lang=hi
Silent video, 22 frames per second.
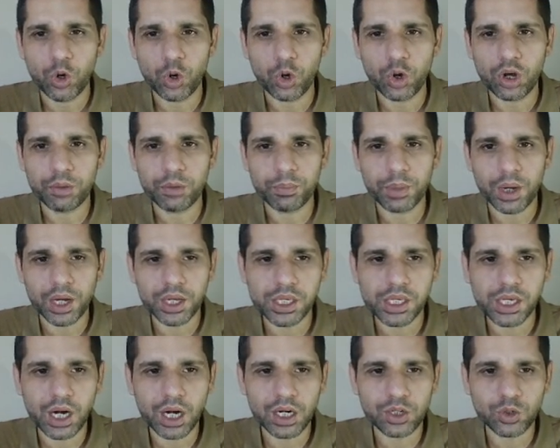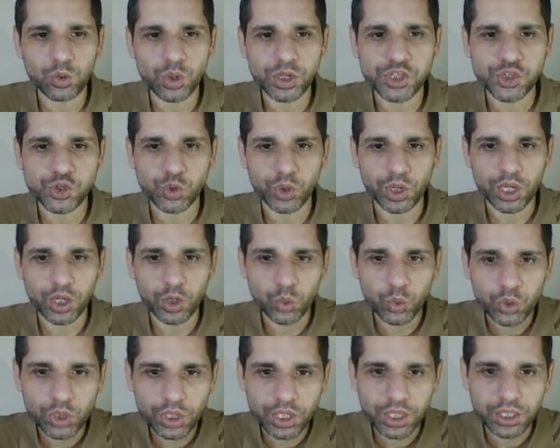और बाकी आल्ट कॉइन्स जो हैं
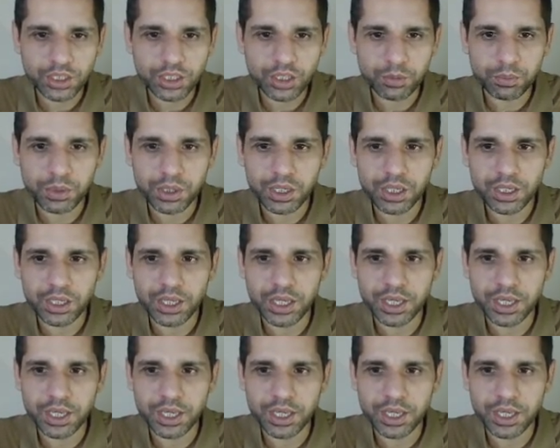उनके अंदर भी